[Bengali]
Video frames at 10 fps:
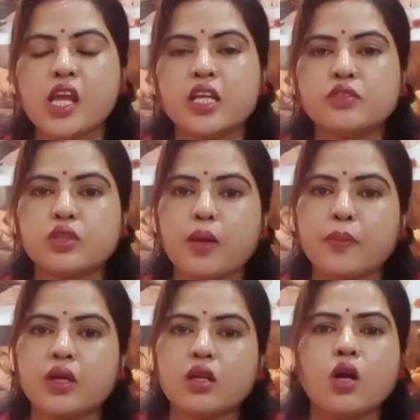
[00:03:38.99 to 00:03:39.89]
এরপরে
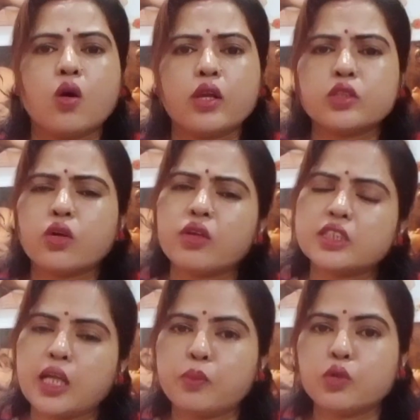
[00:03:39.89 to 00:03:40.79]
আপনার অনেক ধরনের
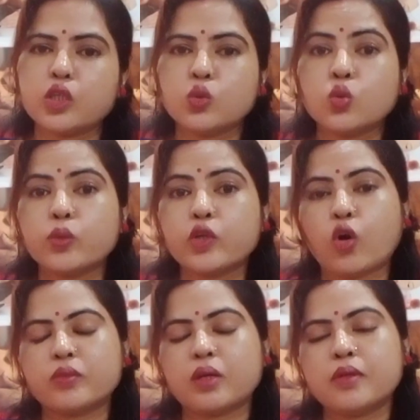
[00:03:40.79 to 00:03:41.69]
শ্যাম্পু কিন্তু খুবই
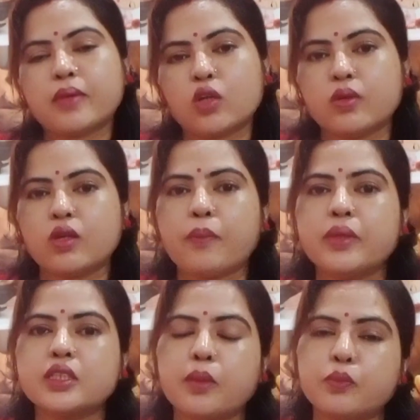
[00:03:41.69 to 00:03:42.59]
কম দামে ভালো ভালো আপনি
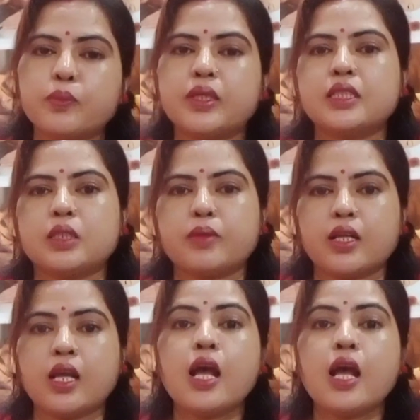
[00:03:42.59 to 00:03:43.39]
শ্যাম্পু পেয়ে যেতে পারেন